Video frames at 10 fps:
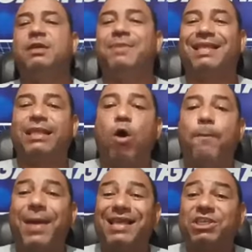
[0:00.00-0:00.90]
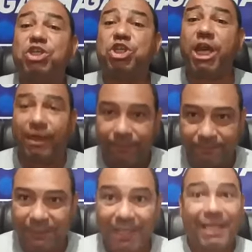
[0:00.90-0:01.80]
imitar o PSG,
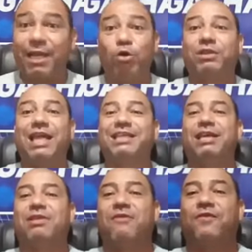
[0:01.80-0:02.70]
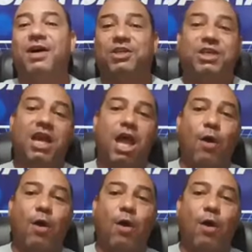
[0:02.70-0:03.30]
que não tem centroavante.